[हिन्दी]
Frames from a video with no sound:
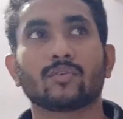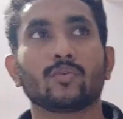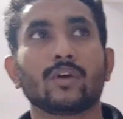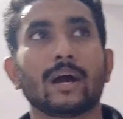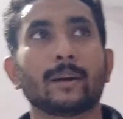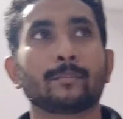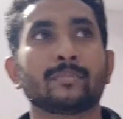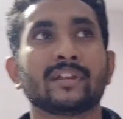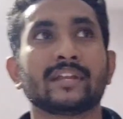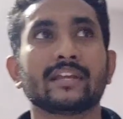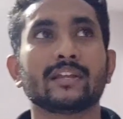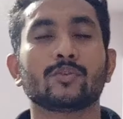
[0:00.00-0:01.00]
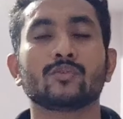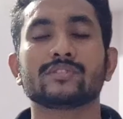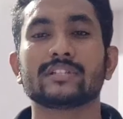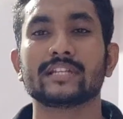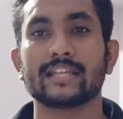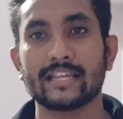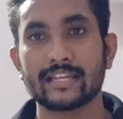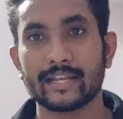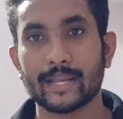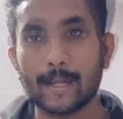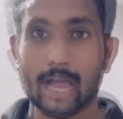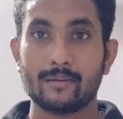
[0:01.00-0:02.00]
को आपने लूजली नहीं
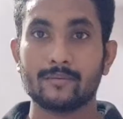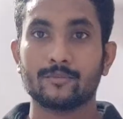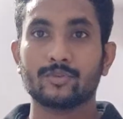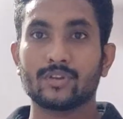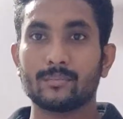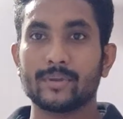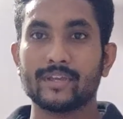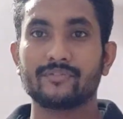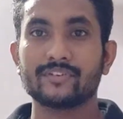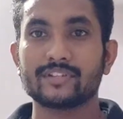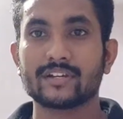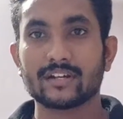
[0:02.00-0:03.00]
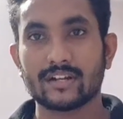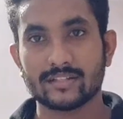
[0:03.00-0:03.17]
लेना है अब आप बोलोगे भैया फिजिकल